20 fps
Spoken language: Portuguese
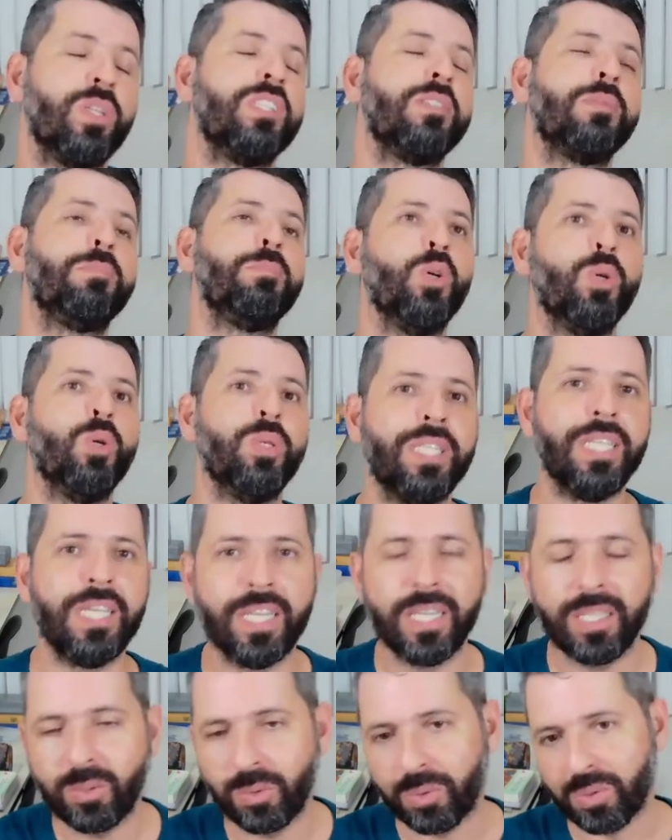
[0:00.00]

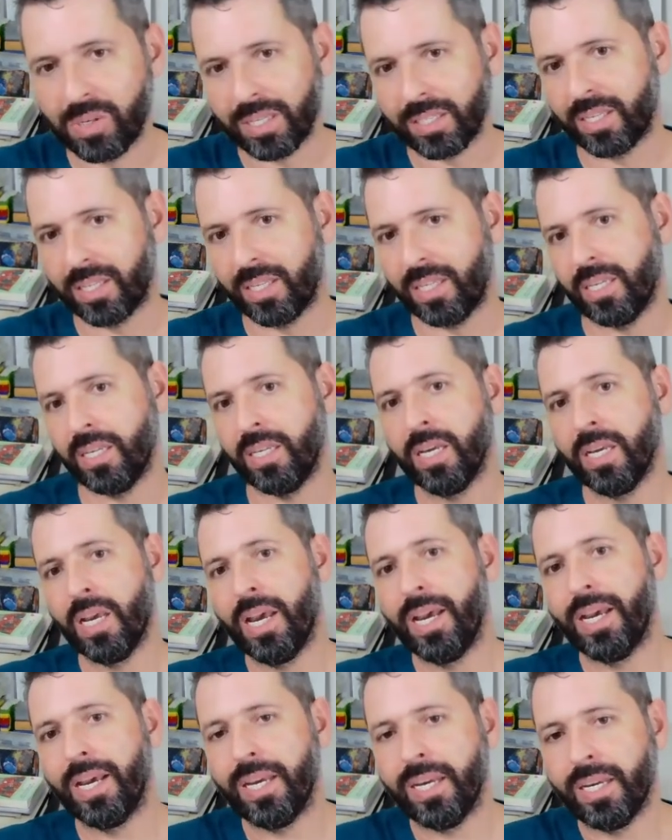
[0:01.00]
pioneiros aqui
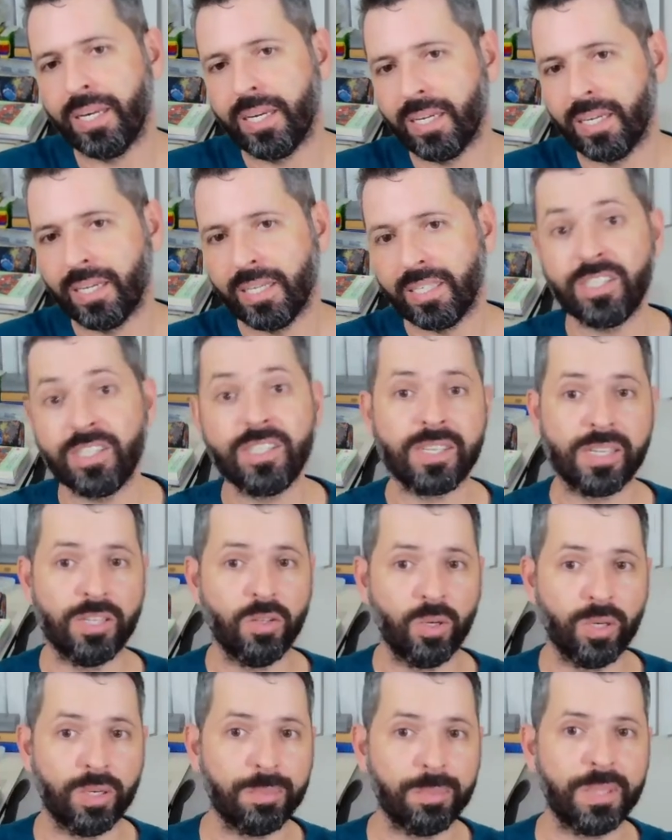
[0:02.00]
é, de
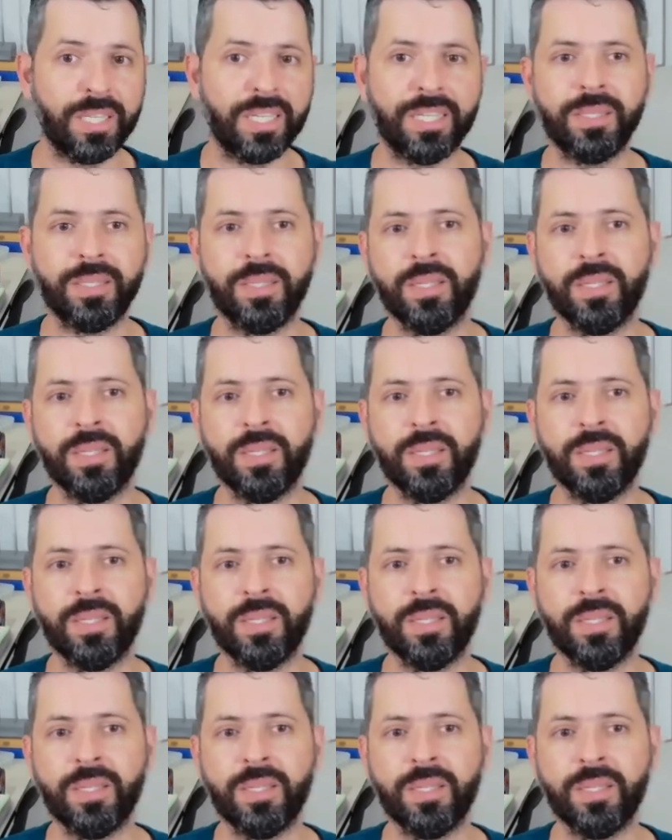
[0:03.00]
Sinop, né?